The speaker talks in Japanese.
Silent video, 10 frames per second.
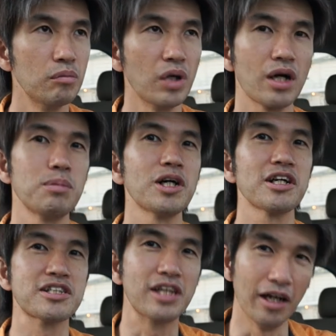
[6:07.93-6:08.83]

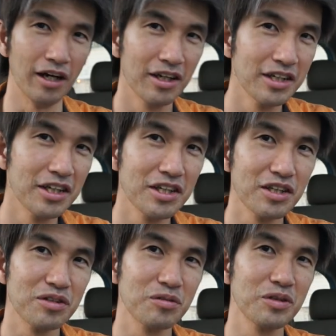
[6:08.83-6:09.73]
バカバカしさ
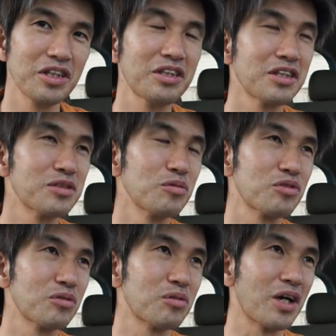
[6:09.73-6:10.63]
それでいてその
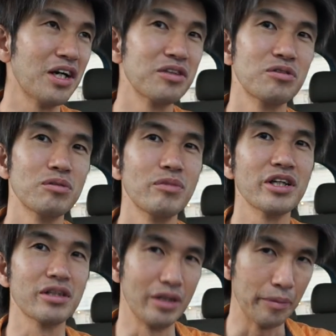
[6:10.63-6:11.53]
ちょっと感動も
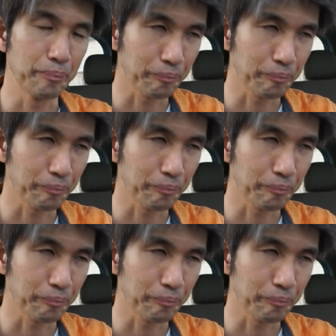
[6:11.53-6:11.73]
あって